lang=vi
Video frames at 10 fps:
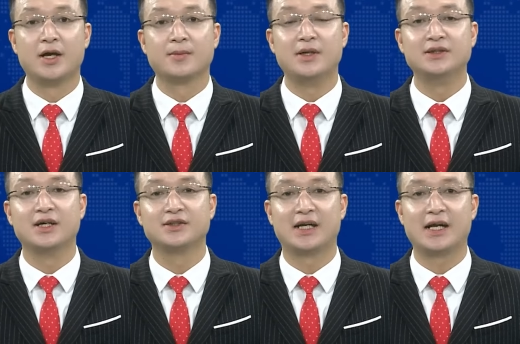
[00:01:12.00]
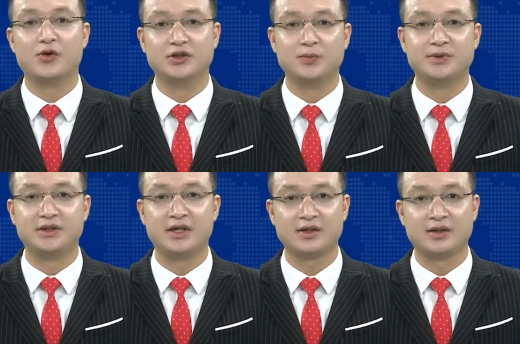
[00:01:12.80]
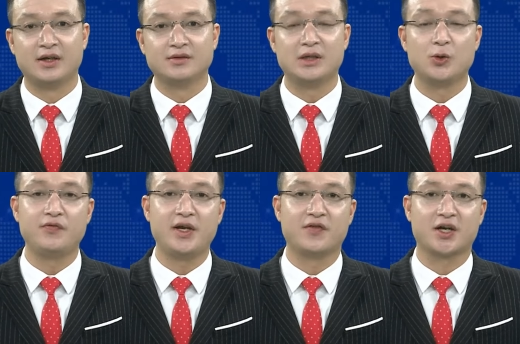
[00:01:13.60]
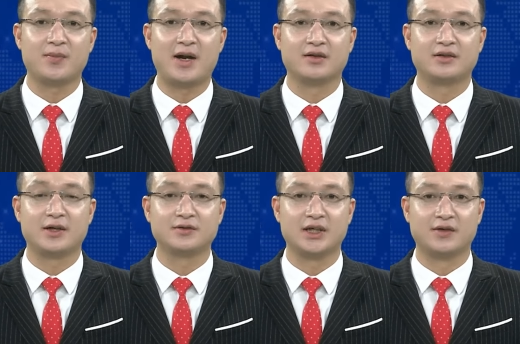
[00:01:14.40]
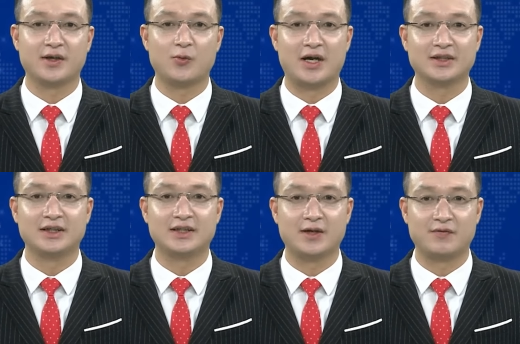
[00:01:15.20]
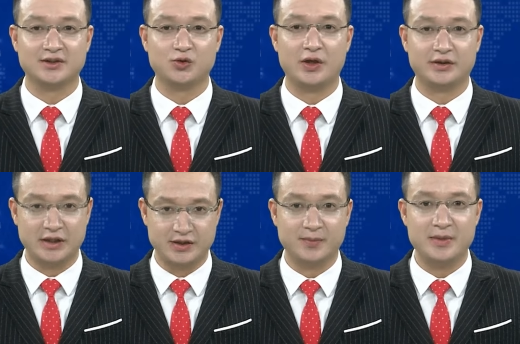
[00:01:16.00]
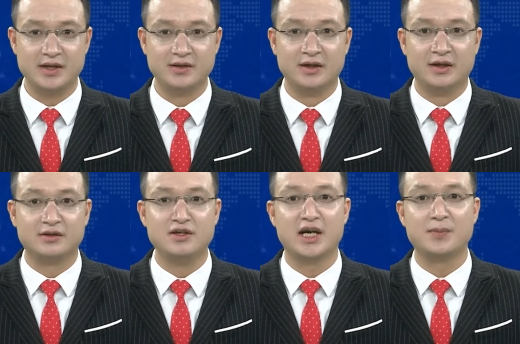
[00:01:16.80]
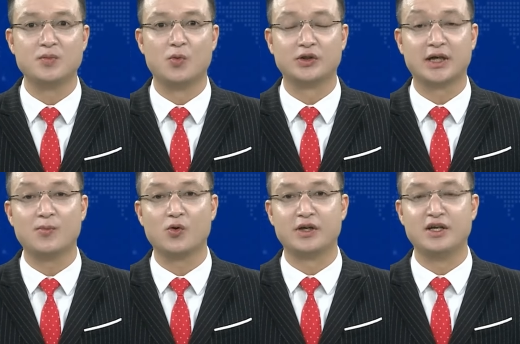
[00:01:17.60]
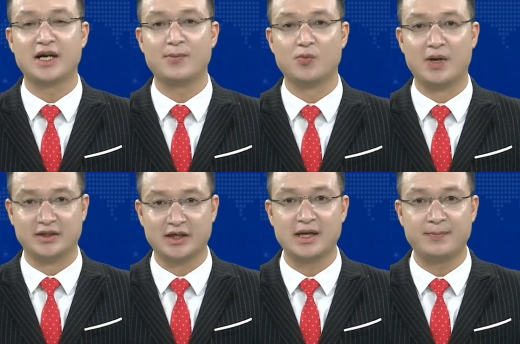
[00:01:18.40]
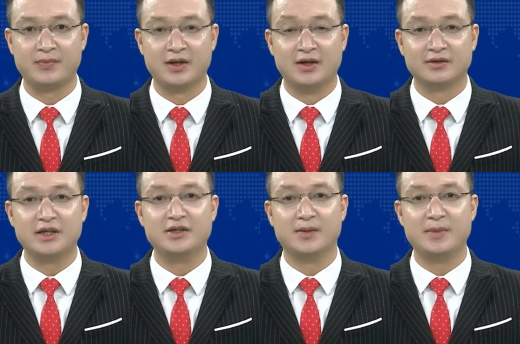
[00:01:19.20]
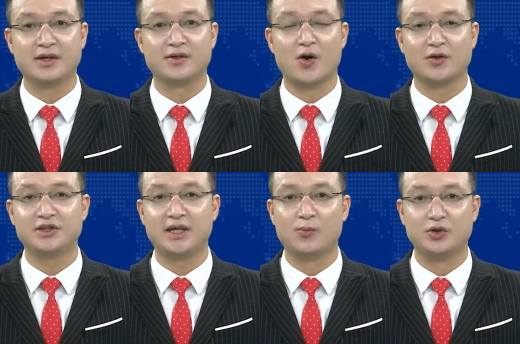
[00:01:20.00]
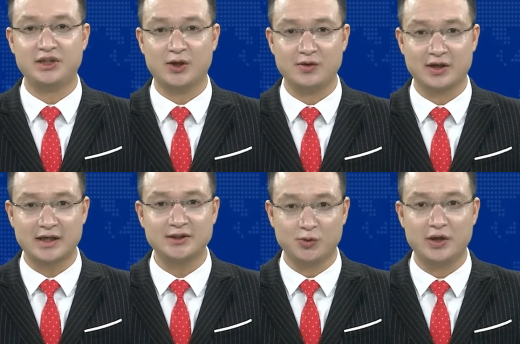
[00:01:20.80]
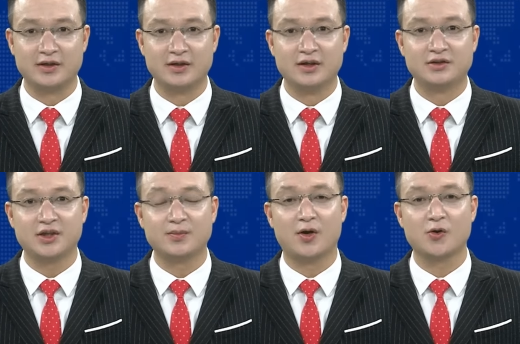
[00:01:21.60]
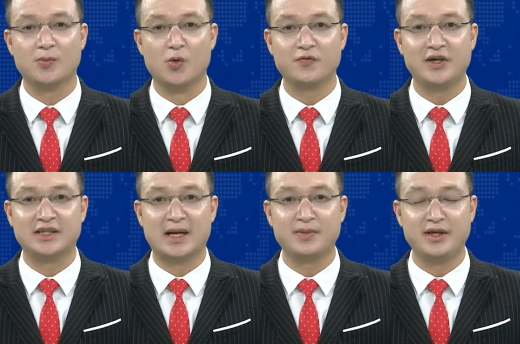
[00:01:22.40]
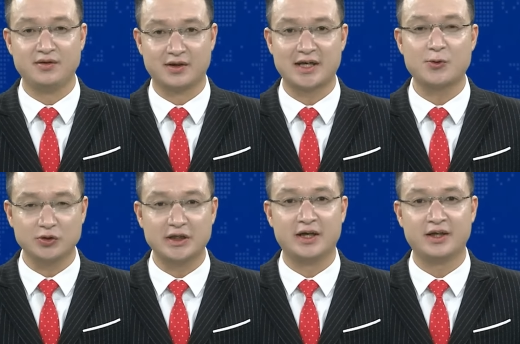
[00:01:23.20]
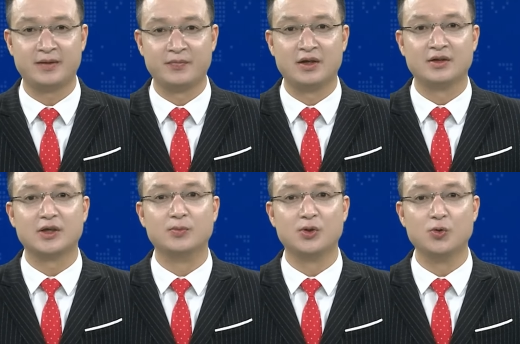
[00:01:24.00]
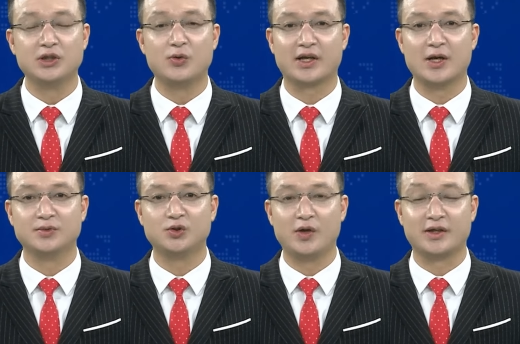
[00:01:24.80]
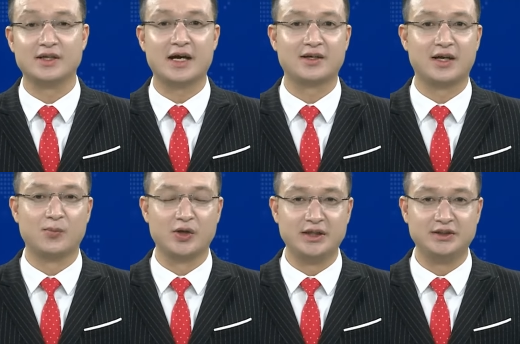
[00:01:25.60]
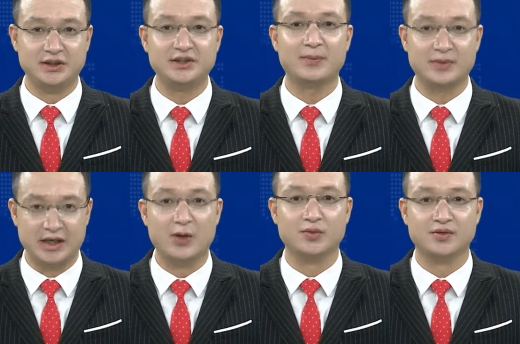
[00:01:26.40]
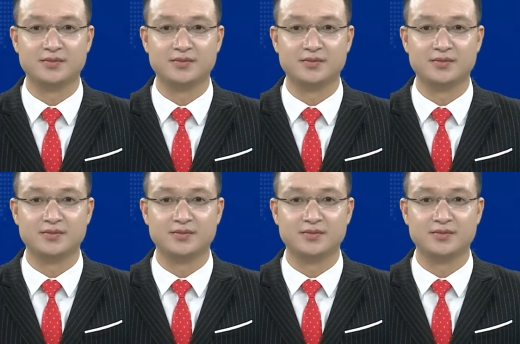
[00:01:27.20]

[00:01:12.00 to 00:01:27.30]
Bây giờ sẽ là nội dung chi tiết. Thưa quý vị và các bạn, theo Sở Văn hóa, Thể thao và Du lịch tỉnh Điện Biên, từ ngày 1 tháng 1 đến ngày 7 tháng 5, tỉnh Điện Biên đón trên 1 triệu lượt khách du lịch, trong đó có 4,8 nghìn lượt khách quốc tế. Tổng thu từ hoạt động du lịch đạt gần 1.900 tỷ đồng.